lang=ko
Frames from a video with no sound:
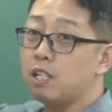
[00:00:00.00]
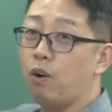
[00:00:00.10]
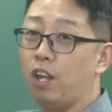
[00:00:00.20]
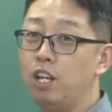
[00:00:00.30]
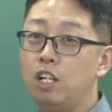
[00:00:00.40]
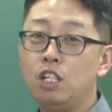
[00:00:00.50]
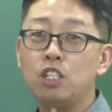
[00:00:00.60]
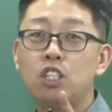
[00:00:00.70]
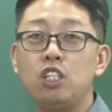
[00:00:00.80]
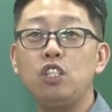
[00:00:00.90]
차원,
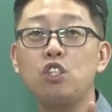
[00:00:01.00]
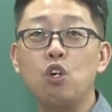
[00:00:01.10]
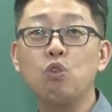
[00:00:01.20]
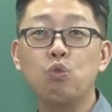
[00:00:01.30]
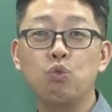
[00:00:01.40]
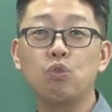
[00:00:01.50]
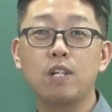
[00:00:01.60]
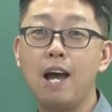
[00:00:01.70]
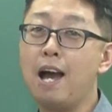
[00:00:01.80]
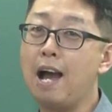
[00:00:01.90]

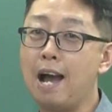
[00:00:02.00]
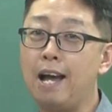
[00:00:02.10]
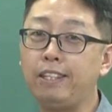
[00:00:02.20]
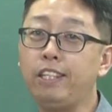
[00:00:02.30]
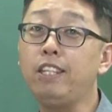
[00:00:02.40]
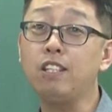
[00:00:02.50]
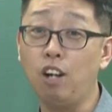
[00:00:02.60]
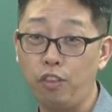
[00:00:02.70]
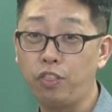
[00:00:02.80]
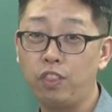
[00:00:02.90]
시정수가 아닌
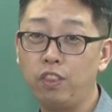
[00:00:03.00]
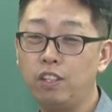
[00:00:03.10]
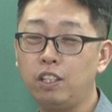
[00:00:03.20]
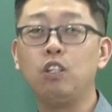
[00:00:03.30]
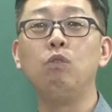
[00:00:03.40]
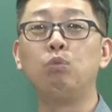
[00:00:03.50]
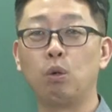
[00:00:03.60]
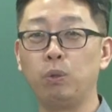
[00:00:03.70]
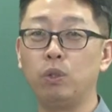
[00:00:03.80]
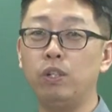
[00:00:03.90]
것. 이걸
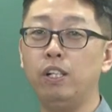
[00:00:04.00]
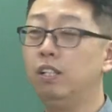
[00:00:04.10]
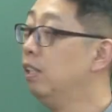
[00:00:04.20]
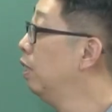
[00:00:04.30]
물어보는 거예요.